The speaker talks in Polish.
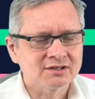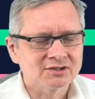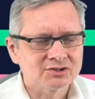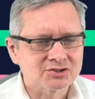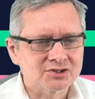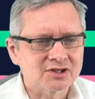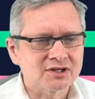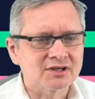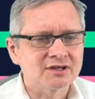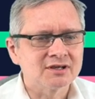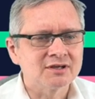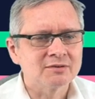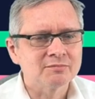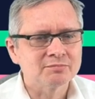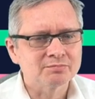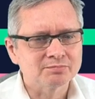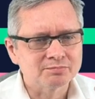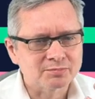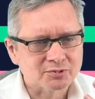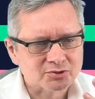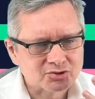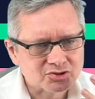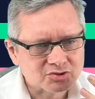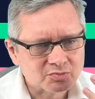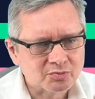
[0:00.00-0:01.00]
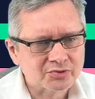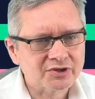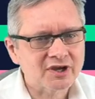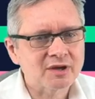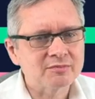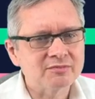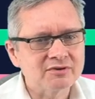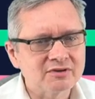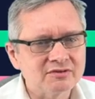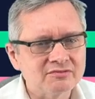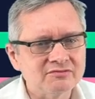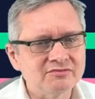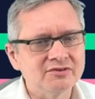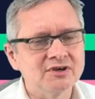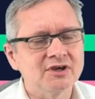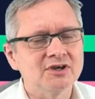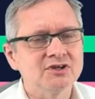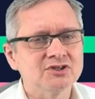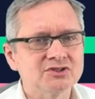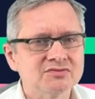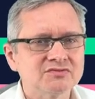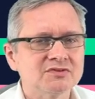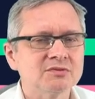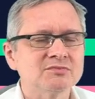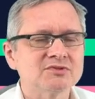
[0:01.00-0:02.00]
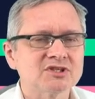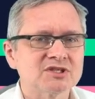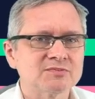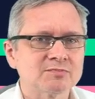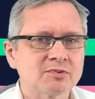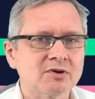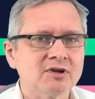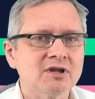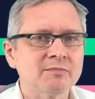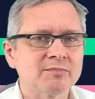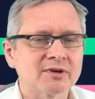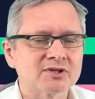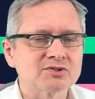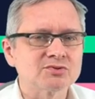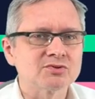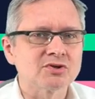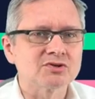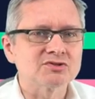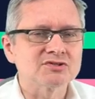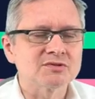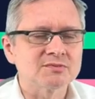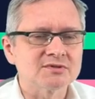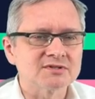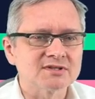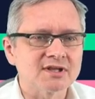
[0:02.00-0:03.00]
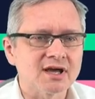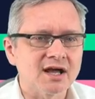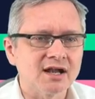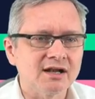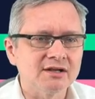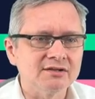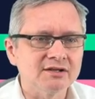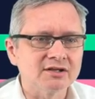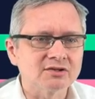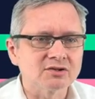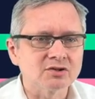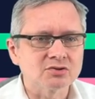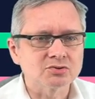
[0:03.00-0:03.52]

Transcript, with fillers: że podtrzymujemy więź w tym zespole pracującym zdalnie.